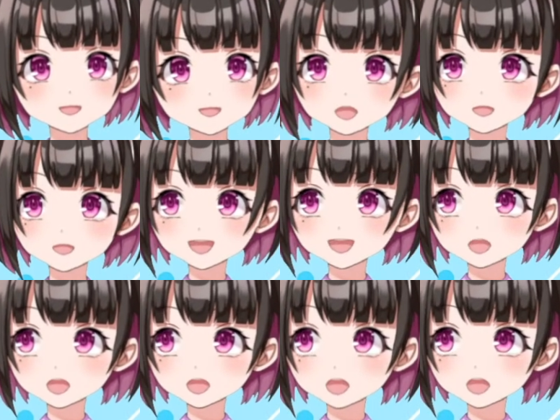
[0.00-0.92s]

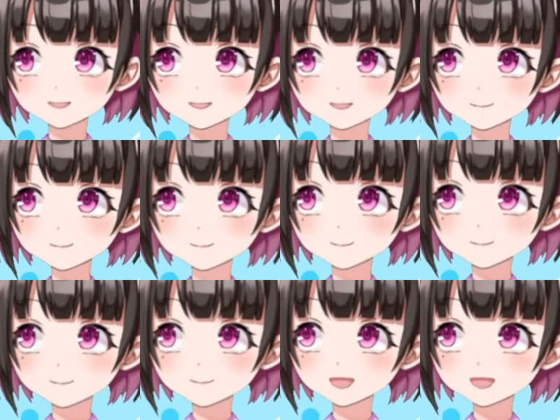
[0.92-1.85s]
ショルツ。
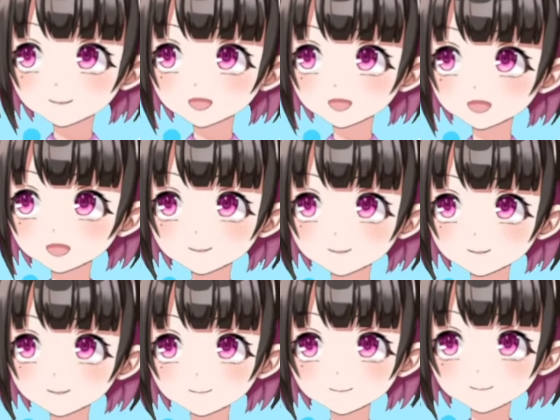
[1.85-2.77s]

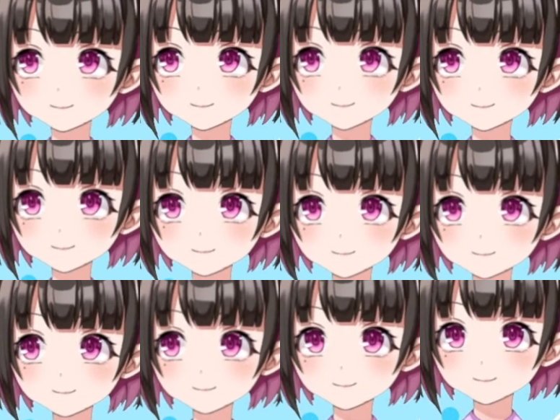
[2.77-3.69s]
ファウルな
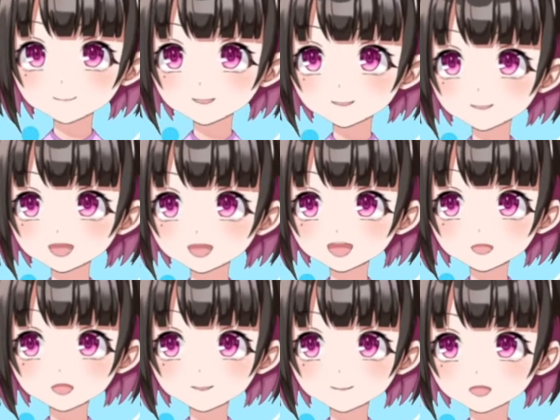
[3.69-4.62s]
しです
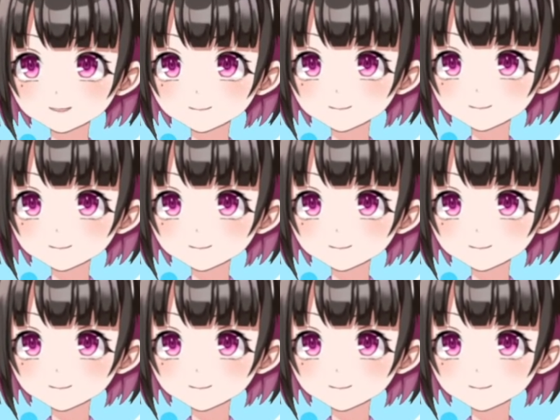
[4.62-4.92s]
ね。